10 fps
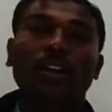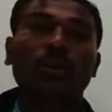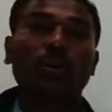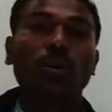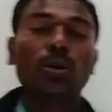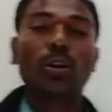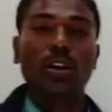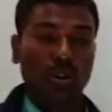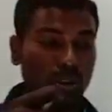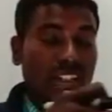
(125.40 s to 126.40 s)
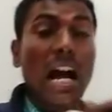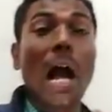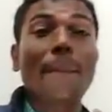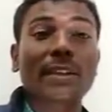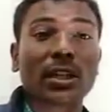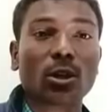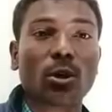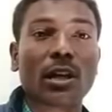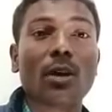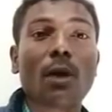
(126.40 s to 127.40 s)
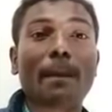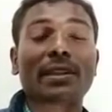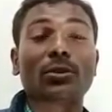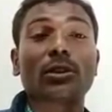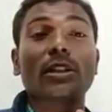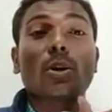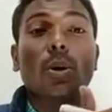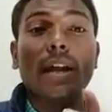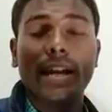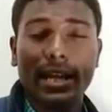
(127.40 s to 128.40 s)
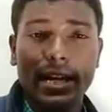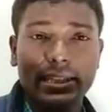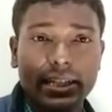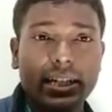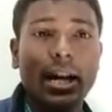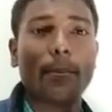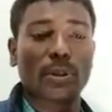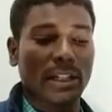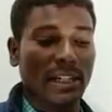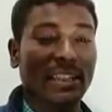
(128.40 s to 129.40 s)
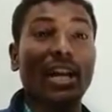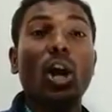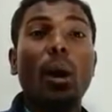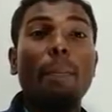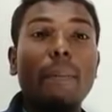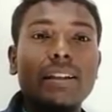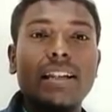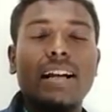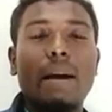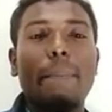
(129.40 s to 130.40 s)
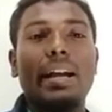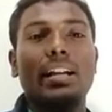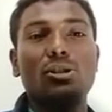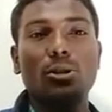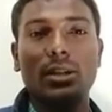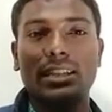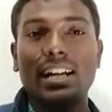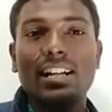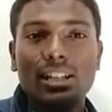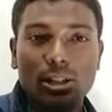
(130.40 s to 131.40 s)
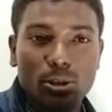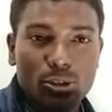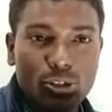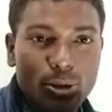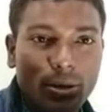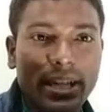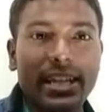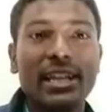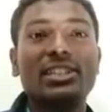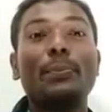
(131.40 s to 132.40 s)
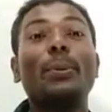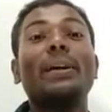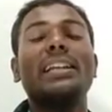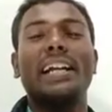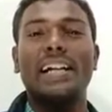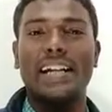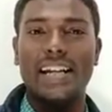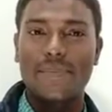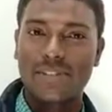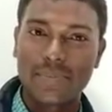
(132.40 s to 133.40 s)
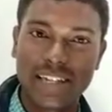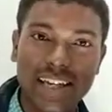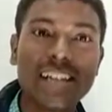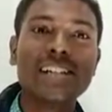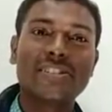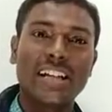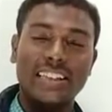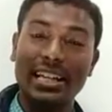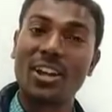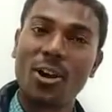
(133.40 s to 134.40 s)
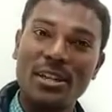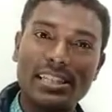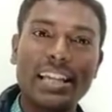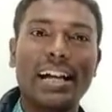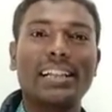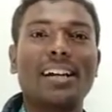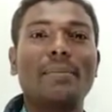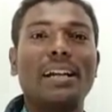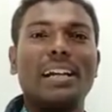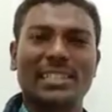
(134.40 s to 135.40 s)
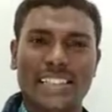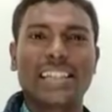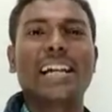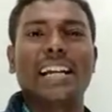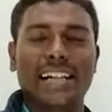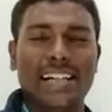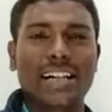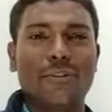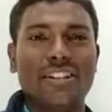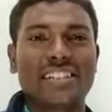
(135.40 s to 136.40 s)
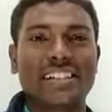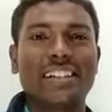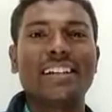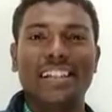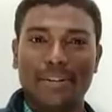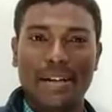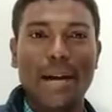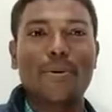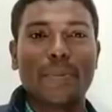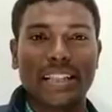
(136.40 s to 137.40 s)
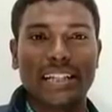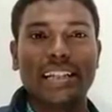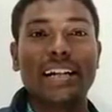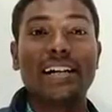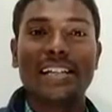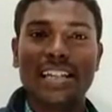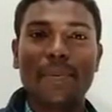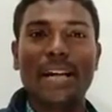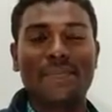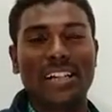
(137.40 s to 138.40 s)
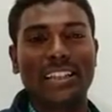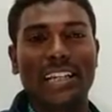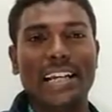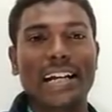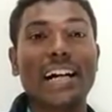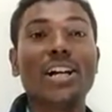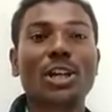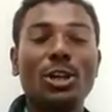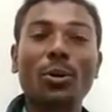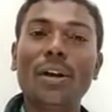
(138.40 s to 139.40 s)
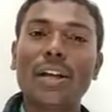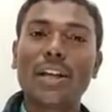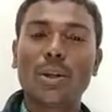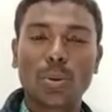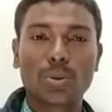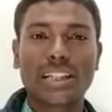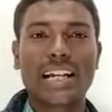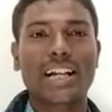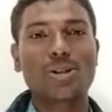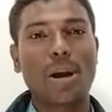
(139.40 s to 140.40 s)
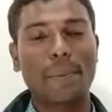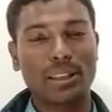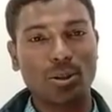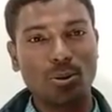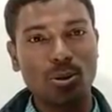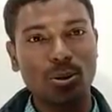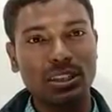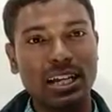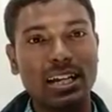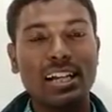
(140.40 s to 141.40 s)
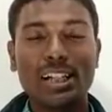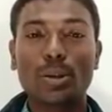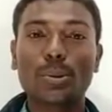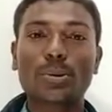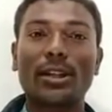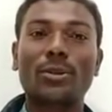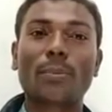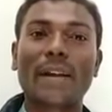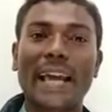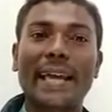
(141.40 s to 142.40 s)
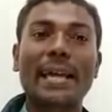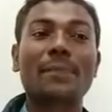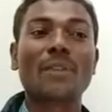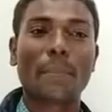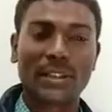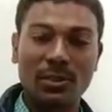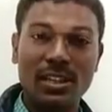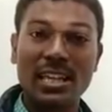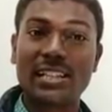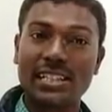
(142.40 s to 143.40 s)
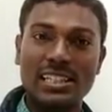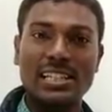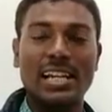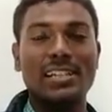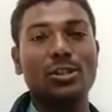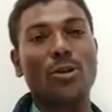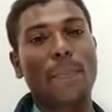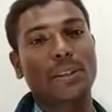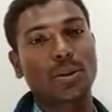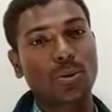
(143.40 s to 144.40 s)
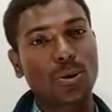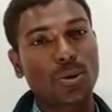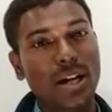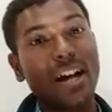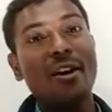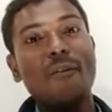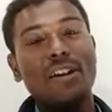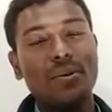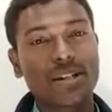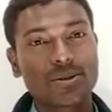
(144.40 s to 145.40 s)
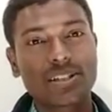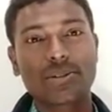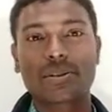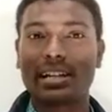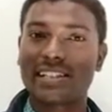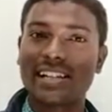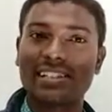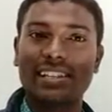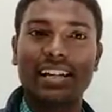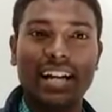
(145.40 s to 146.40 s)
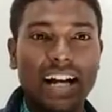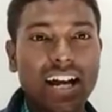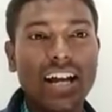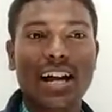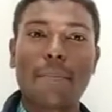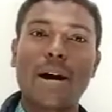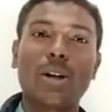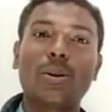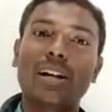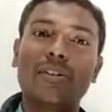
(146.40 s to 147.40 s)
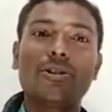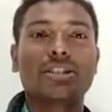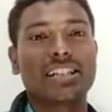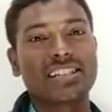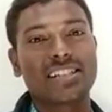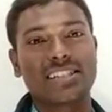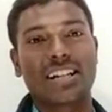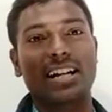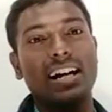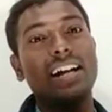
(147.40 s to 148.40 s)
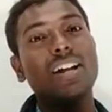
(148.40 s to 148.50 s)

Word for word: तो जो इसका आपतन कोण है वो आपतन कोण लगातार कम होता जाता है अब भूमध्य रेखा पे आके जीरो रहता है इसलिए जो जीरो डिग्री इसे भूमध्य रेखा के नाम से भी जानते हैं और इसी का आधार मानकर इसके अलग अलग डिफिनेशन है फिर मैंने आपको बता दिया ये भी आप जानते रहिएगा क्यों कि ध्रुव तारा का जो आपतन कोण होता है या ध्रुव तारा तो बनाए गए पृथ्वी के जिस स्थान से जो आपतन कोण होगा वही वहां से उसकी अच्छांश रेखा का मान होगा वही उसकी अच्छांश रेखा